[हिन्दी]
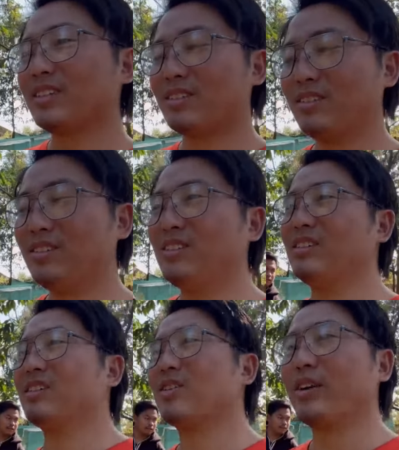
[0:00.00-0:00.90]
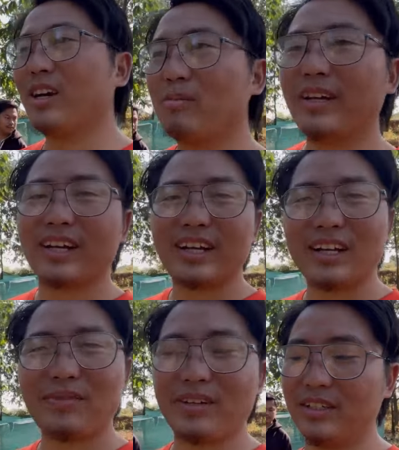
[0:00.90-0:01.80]
तो कोटिया और मैं निकलेंगे
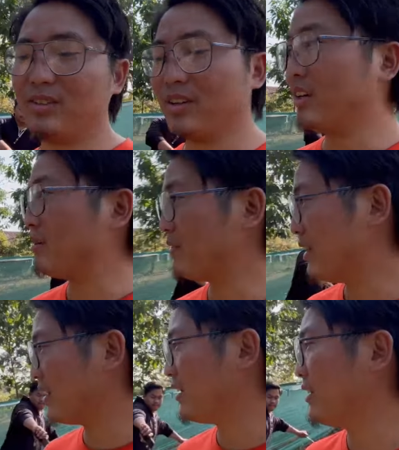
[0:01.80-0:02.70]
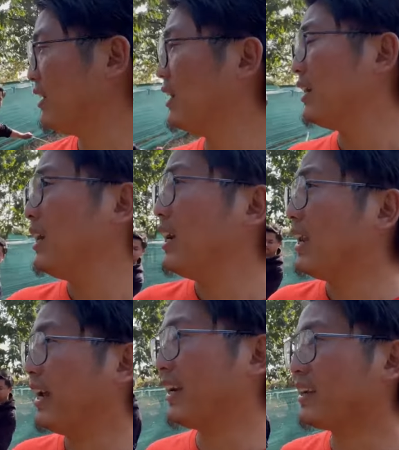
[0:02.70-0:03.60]
फिर तेजो की और अभी फिलहाल
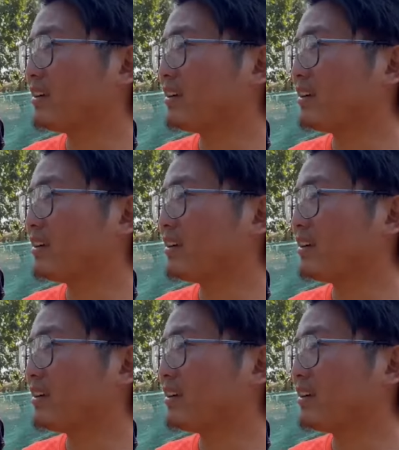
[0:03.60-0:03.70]
लाइट